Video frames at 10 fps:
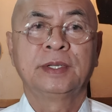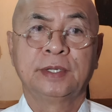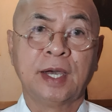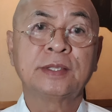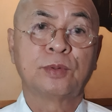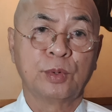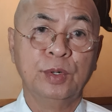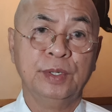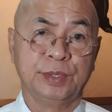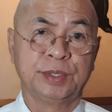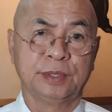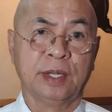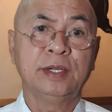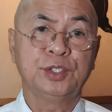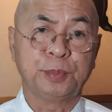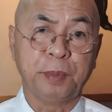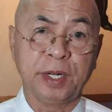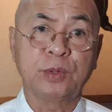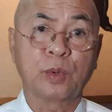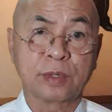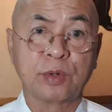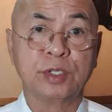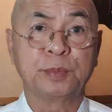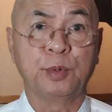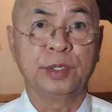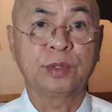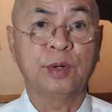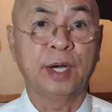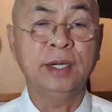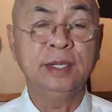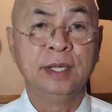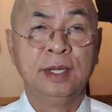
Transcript: God rules, uh, spiritual rules po ito ha.